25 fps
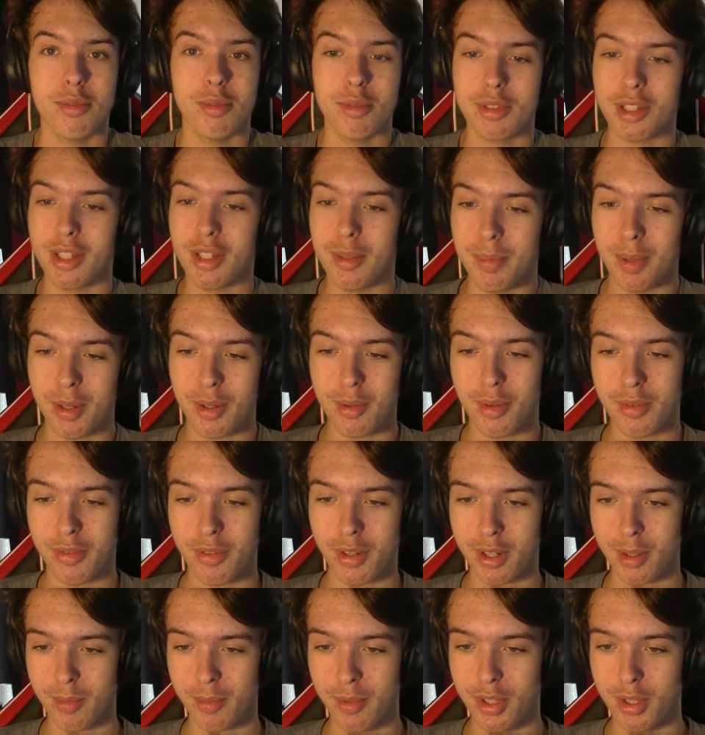on savez pas quoi
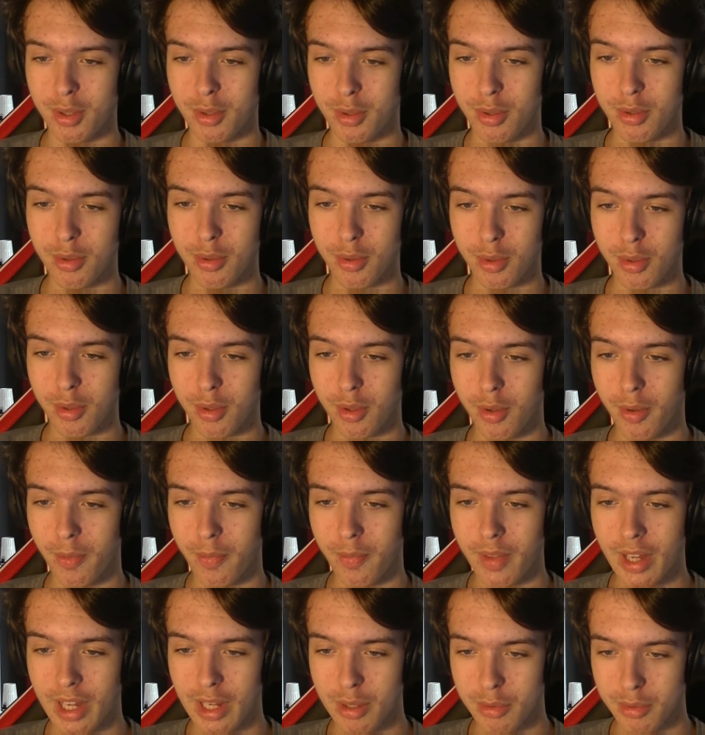faire comme vidéo donc euh,
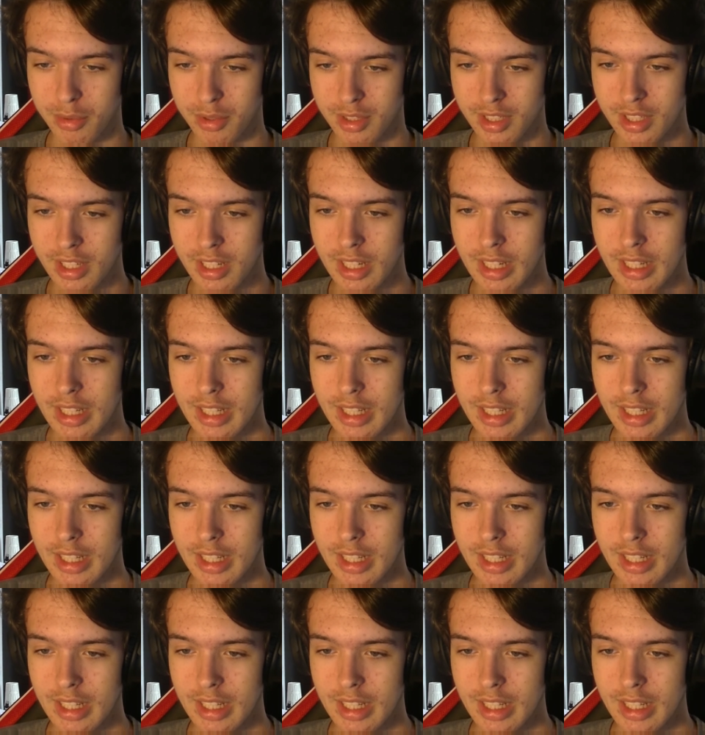allons-y.